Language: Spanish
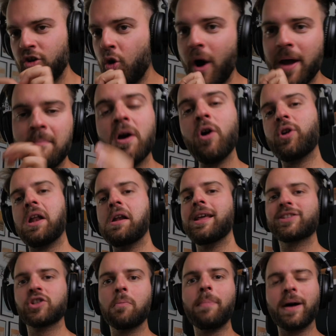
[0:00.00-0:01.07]
No hay mejor
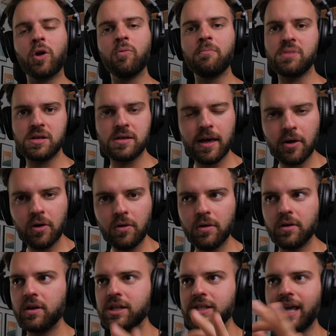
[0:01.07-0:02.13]
inicio para un video
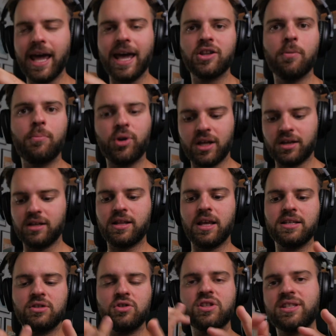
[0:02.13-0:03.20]
que esto, porque te está
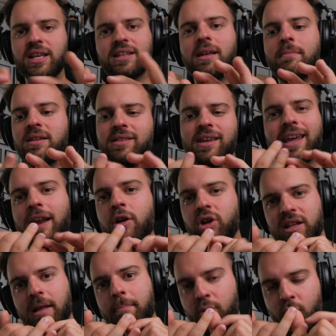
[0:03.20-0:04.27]
diciendo exactamente qué es lo
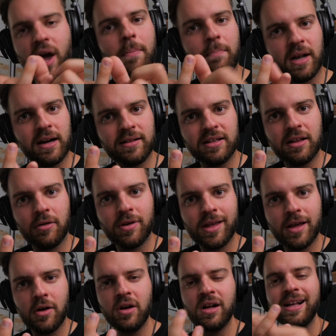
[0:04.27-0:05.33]
que te puedes esperar de este
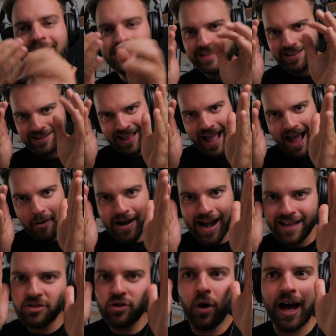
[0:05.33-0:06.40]
video, te está
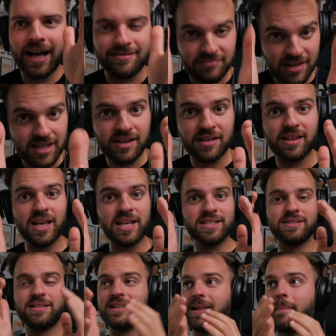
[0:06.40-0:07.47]
hablando a ti, te está, te
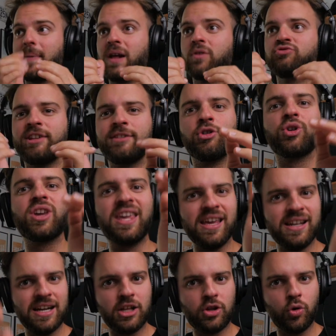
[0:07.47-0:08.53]
está preguntando
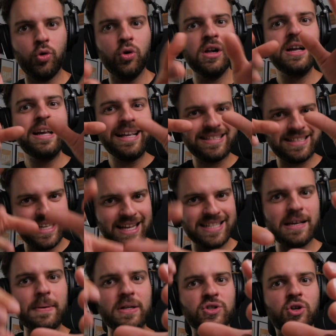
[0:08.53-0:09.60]
quién eres tú y si eres
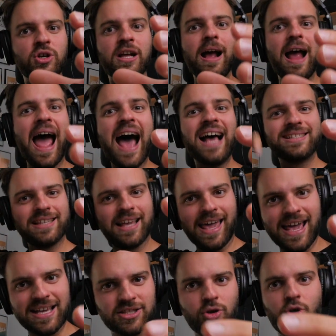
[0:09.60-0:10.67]
esa persona, haz
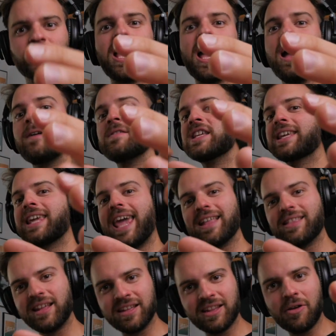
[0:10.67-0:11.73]
esto, o sea,
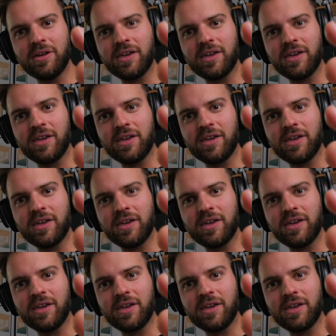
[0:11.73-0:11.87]
quédate en este